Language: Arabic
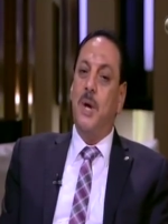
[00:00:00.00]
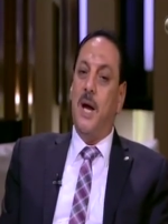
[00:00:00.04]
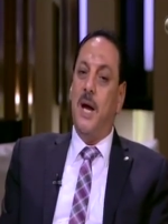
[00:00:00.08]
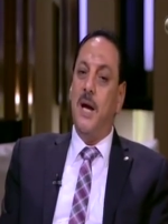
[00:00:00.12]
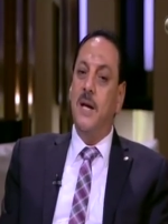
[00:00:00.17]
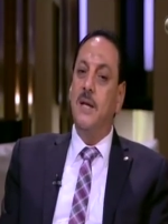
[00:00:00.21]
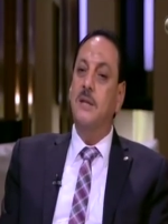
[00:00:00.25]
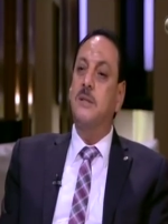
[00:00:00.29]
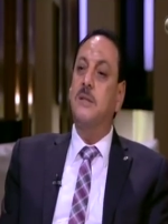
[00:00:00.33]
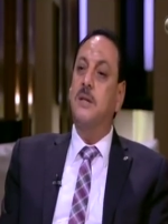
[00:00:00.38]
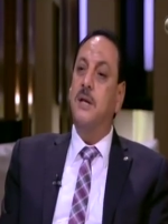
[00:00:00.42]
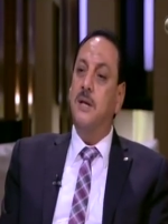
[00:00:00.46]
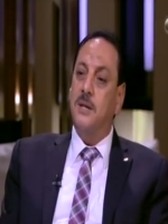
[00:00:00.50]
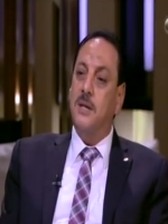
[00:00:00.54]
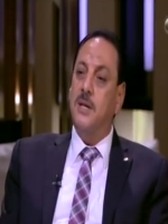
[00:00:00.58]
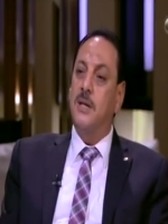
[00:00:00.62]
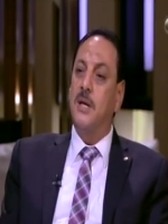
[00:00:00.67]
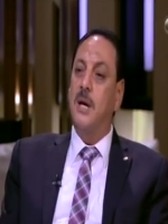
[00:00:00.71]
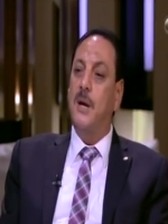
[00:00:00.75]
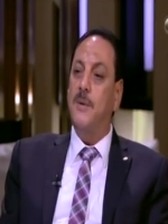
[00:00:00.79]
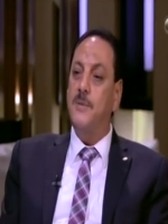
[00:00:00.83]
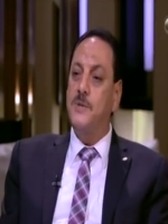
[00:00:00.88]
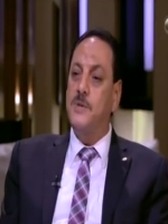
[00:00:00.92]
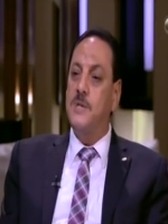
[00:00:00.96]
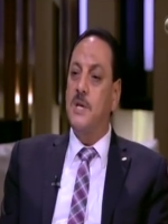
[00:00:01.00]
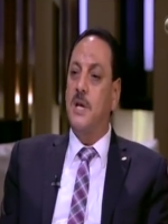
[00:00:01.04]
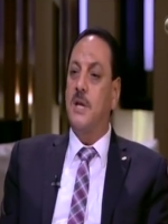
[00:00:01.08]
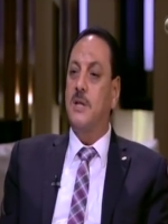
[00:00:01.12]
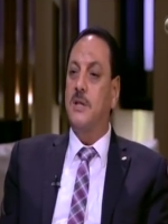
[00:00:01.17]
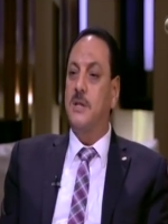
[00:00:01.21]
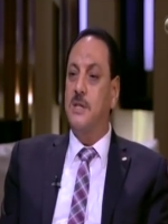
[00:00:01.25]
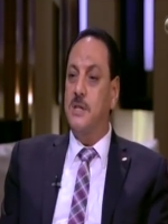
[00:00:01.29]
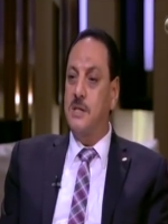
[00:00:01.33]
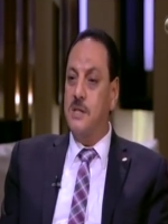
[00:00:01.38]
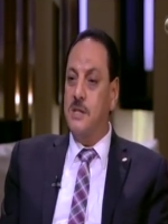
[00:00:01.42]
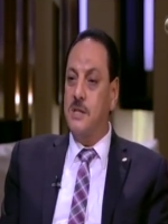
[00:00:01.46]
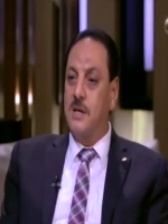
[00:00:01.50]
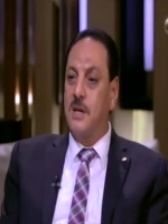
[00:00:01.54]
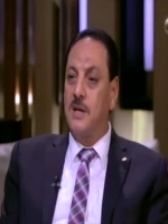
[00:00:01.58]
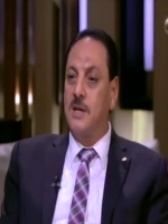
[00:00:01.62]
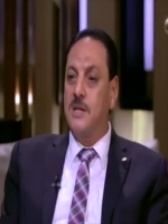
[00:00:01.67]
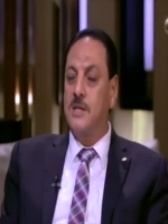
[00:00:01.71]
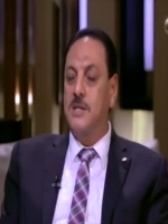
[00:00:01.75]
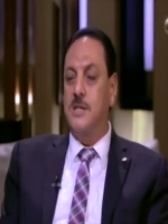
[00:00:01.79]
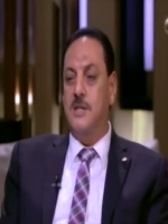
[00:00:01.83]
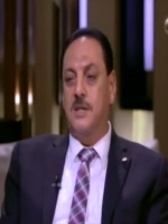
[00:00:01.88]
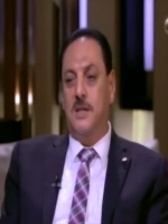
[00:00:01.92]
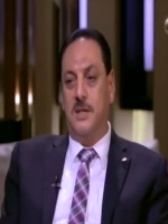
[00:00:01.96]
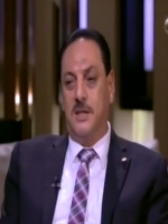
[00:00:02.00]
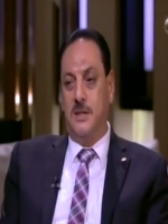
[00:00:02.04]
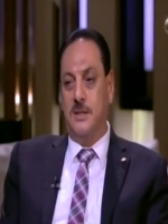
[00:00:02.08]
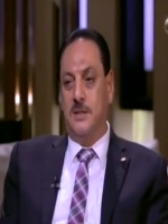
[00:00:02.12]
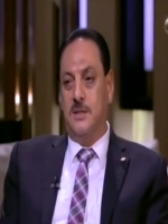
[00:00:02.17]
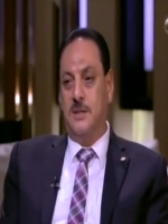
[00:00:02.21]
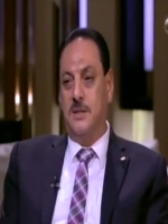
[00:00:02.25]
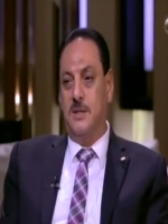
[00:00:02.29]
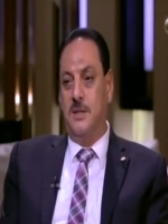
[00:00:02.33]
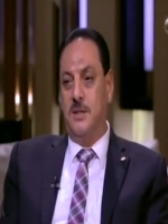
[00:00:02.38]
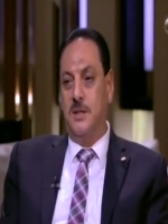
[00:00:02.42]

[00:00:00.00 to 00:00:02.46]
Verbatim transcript: هيتكرر نفس القصه السنه دي